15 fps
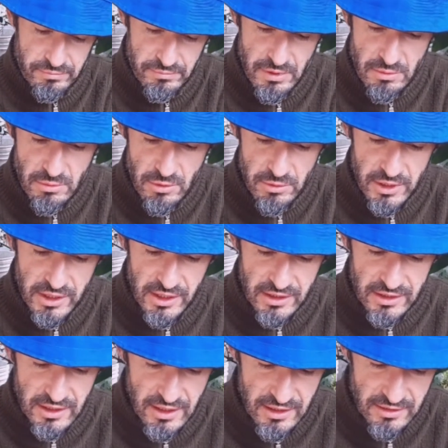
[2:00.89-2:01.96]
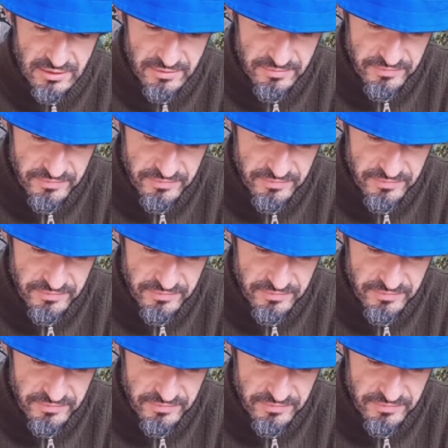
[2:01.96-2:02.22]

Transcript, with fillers: Vamos a ver qué tal.